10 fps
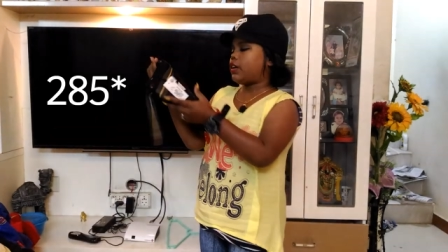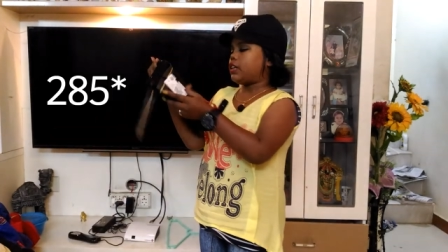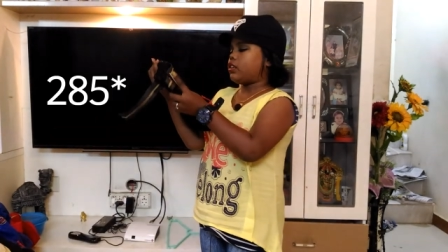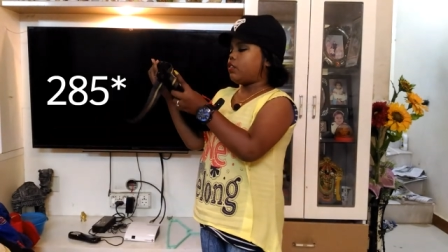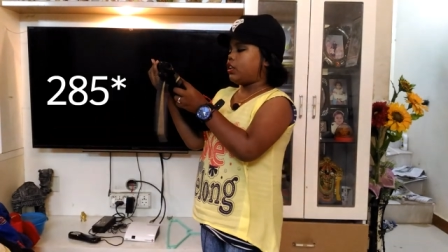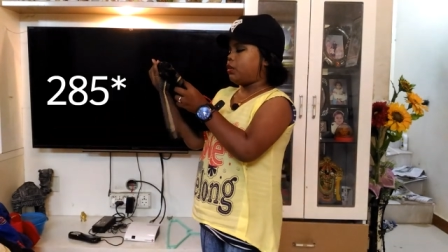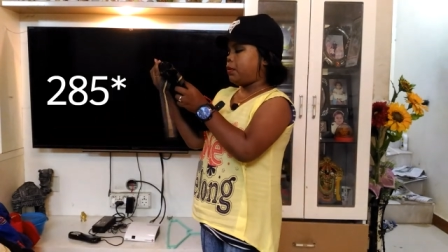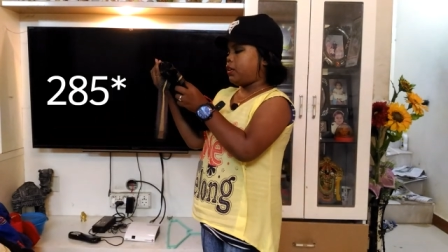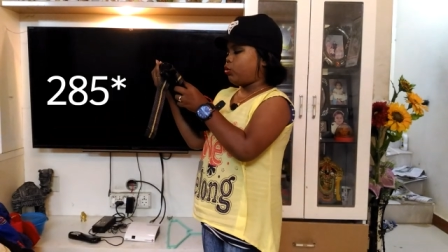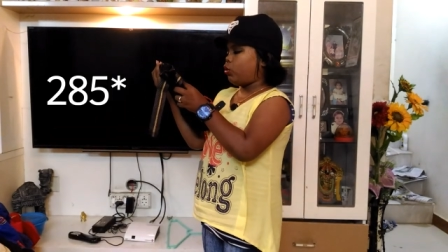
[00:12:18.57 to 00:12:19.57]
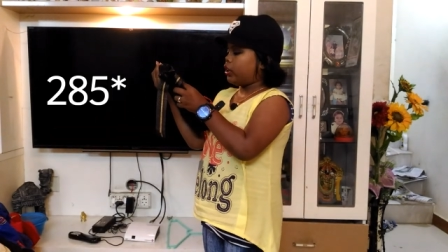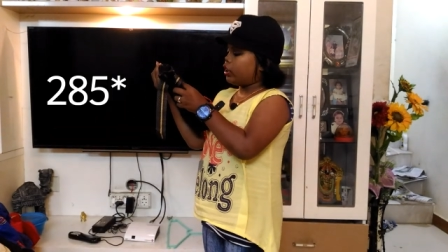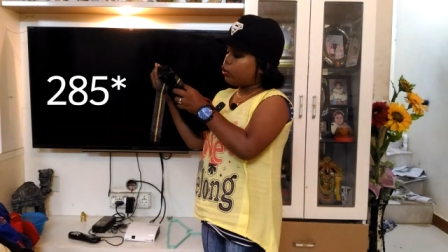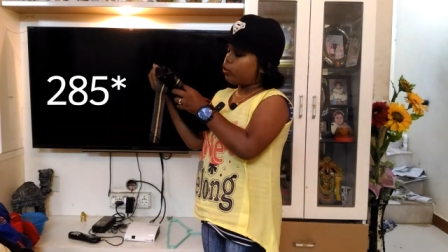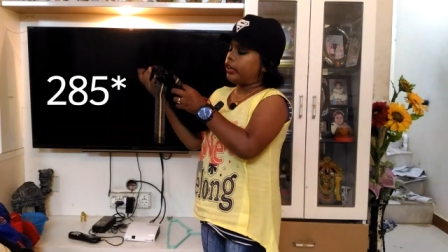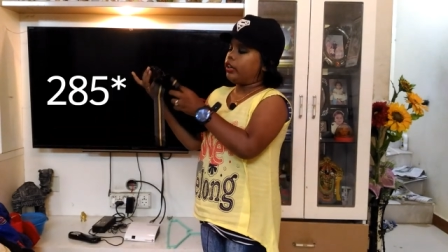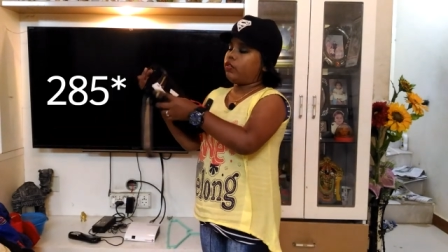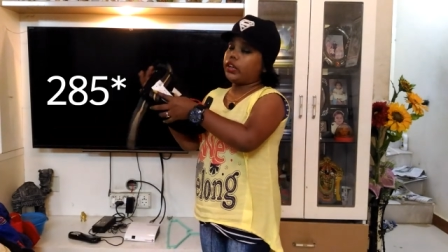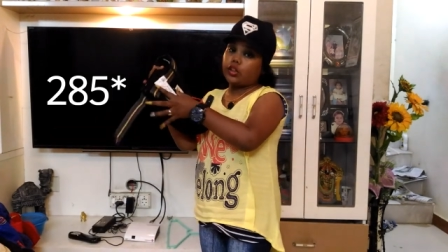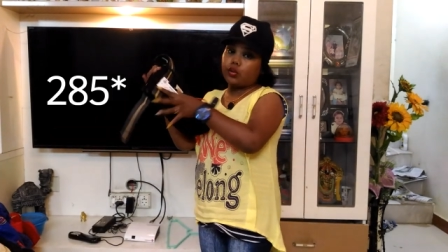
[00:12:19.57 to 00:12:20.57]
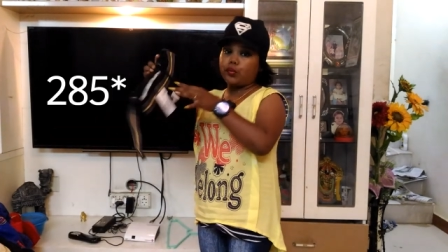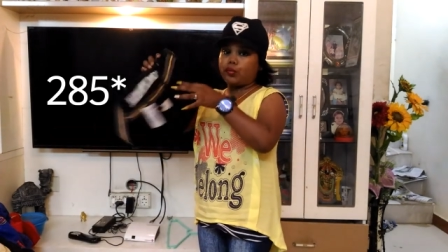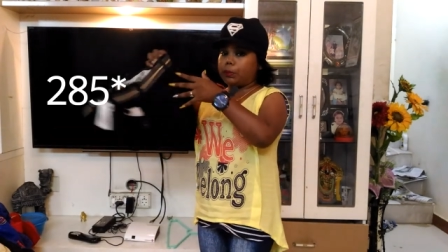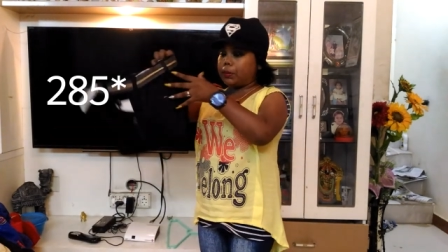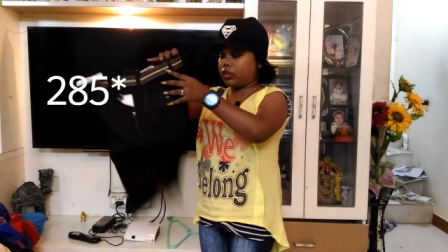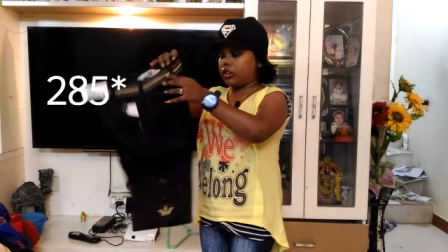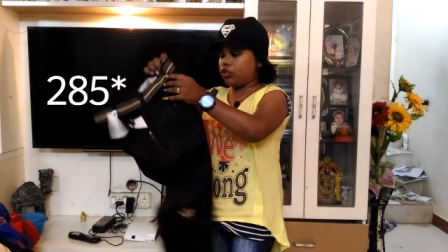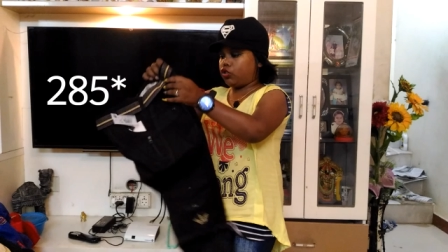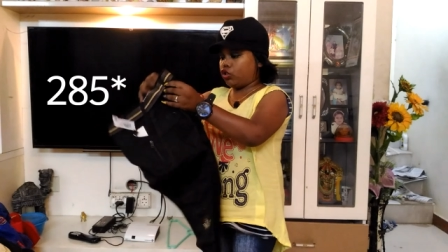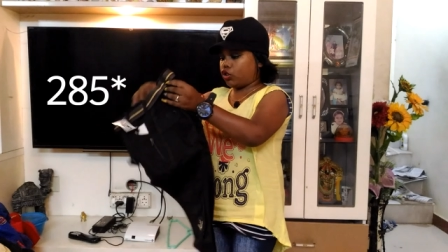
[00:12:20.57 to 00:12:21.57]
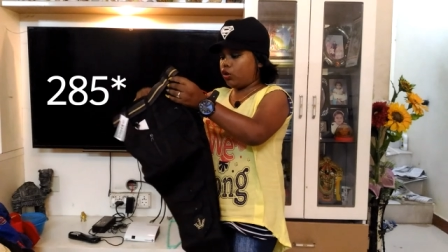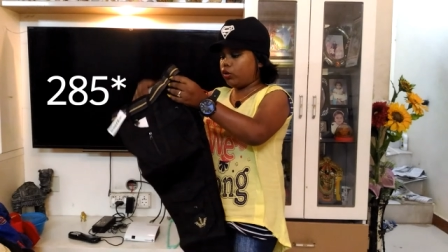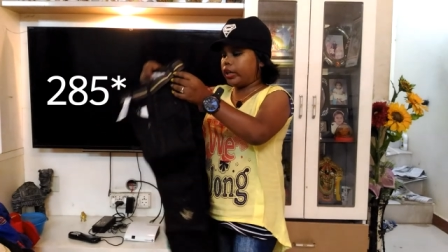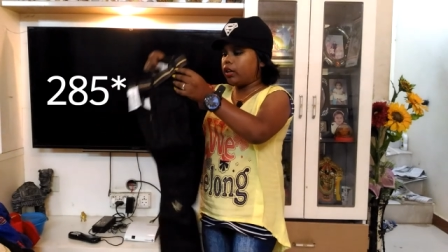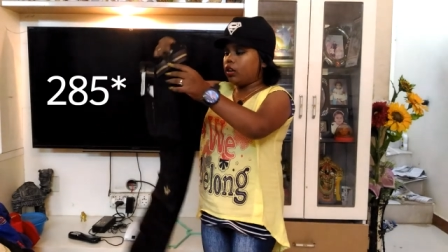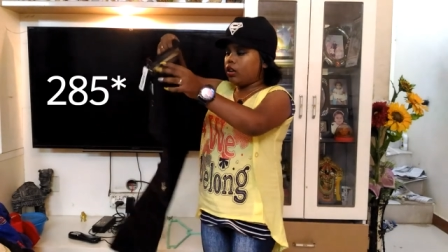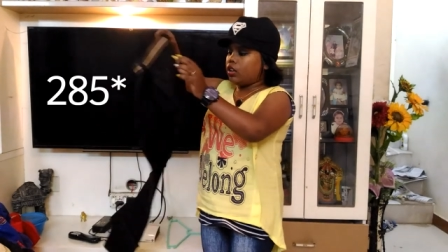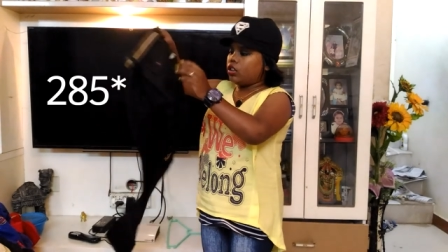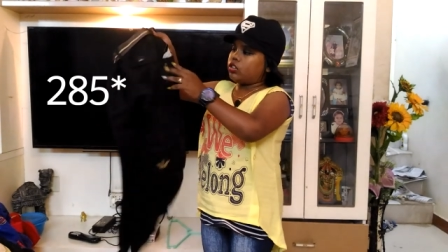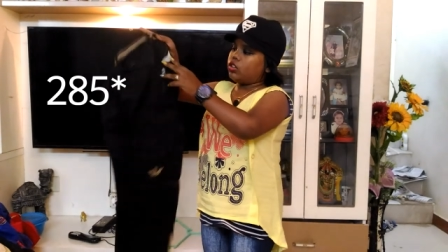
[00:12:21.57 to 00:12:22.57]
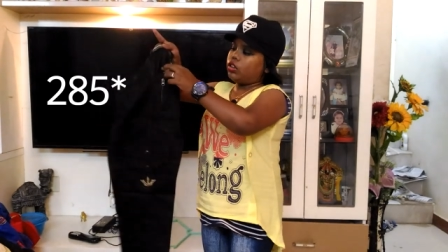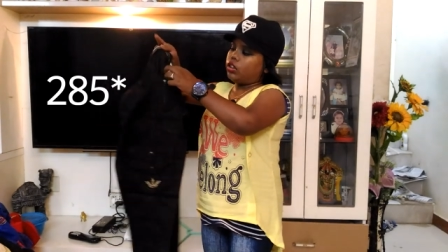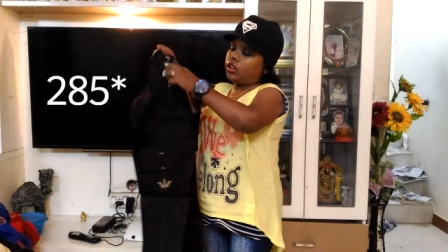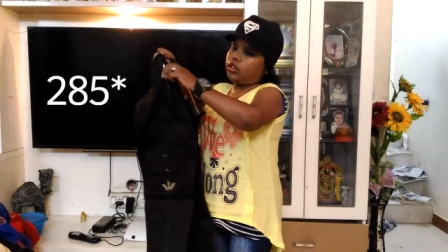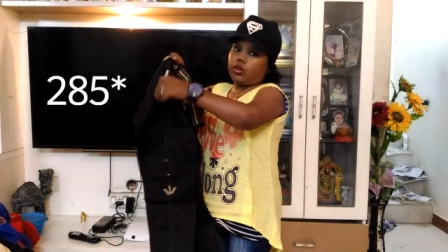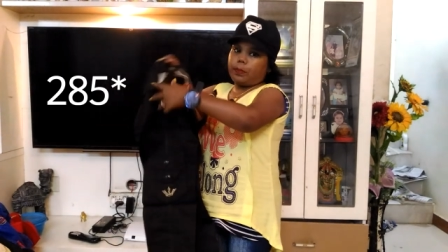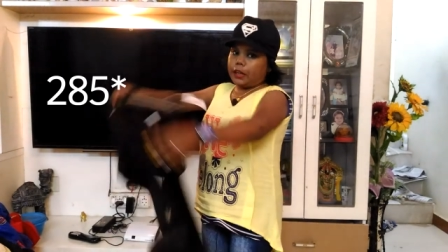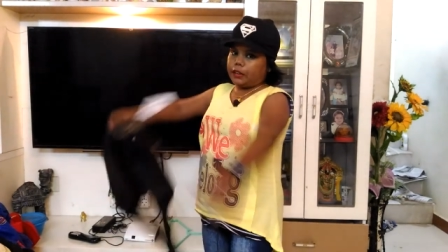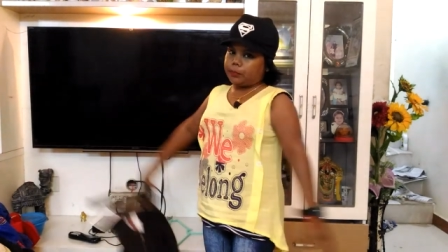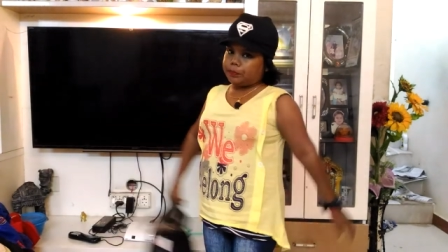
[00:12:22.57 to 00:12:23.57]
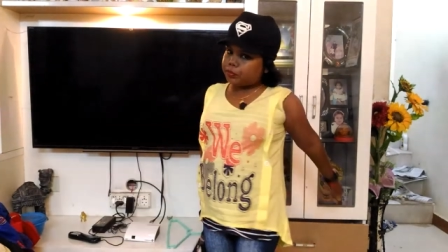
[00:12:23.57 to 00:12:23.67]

ஃபைவ் செவன்ட்டி ருபீஸ் உள்ளது டூ எயிட்டி ஃபைவ் இதுவும் ஃபிஃப்டி பர்சன்டேஜ் டிஸ்கவுண்ட் ஸோ இது ஒரு பேண்ட்டு